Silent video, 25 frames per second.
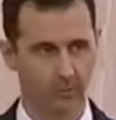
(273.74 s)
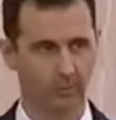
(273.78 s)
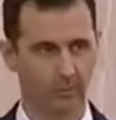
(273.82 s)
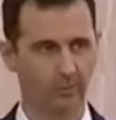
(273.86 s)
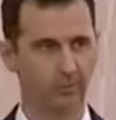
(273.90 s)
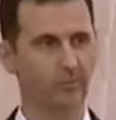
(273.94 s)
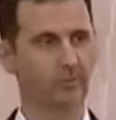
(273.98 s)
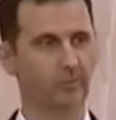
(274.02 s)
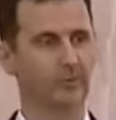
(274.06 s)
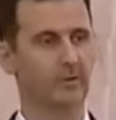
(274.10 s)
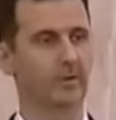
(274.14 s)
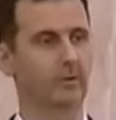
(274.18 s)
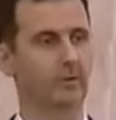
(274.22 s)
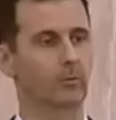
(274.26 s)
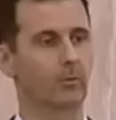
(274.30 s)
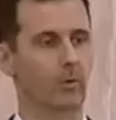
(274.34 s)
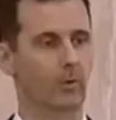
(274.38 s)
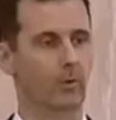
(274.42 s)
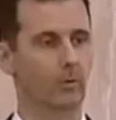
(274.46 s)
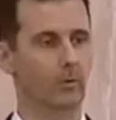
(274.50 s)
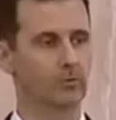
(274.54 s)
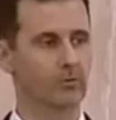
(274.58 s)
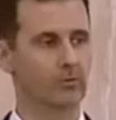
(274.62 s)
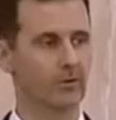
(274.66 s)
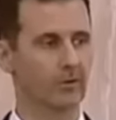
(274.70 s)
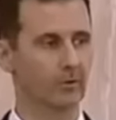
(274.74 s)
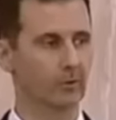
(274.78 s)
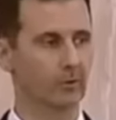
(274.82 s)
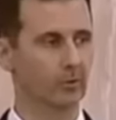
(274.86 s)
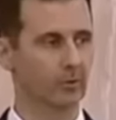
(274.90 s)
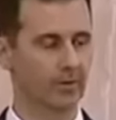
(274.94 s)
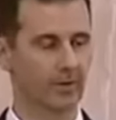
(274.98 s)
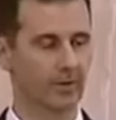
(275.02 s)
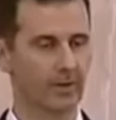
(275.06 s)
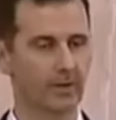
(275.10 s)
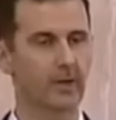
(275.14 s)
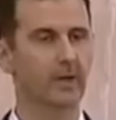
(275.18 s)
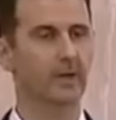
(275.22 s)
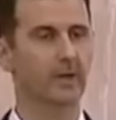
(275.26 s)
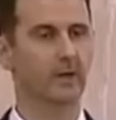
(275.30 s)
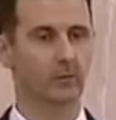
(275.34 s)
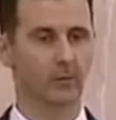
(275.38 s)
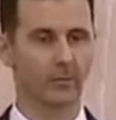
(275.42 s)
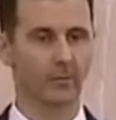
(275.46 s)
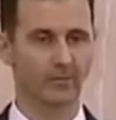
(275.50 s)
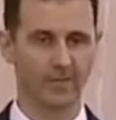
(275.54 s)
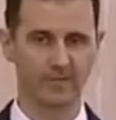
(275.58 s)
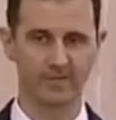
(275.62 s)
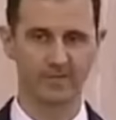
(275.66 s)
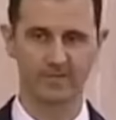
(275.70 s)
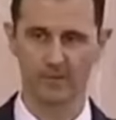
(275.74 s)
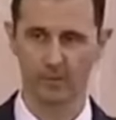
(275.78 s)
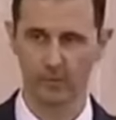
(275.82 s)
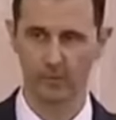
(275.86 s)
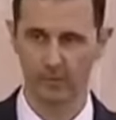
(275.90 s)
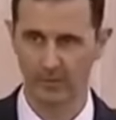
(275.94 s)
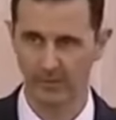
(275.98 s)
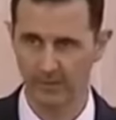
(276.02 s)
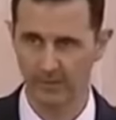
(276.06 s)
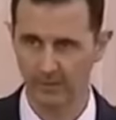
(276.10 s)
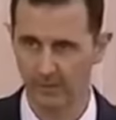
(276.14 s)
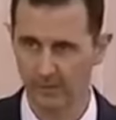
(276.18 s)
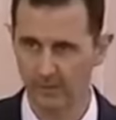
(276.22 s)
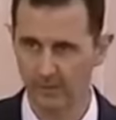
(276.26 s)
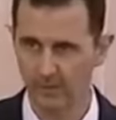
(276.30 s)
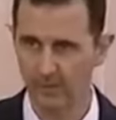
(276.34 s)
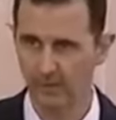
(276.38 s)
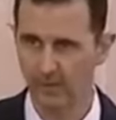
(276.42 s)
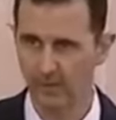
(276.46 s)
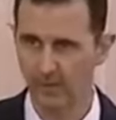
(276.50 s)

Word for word: وتطلق وحوشا اخرى وتستورد